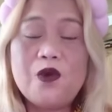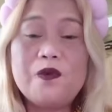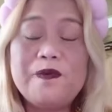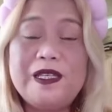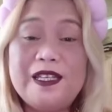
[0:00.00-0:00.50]

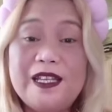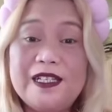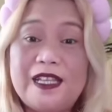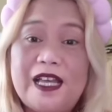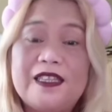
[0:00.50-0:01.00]
Bigyan
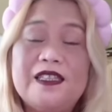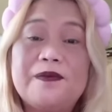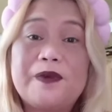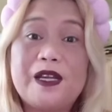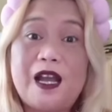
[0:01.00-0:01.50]
lang natin
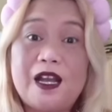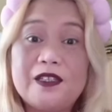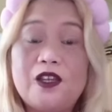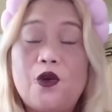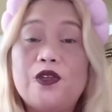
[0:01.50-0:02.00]
ng
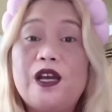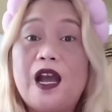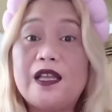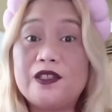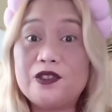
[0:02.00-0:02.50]
pagkakataon
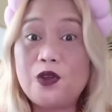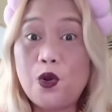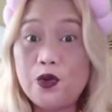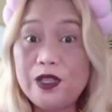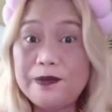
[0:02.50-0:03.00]
ang ating
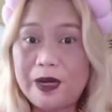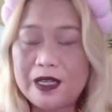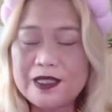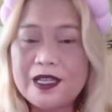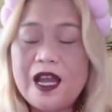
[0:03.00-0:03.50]
holy
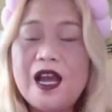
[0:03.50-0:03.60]
mass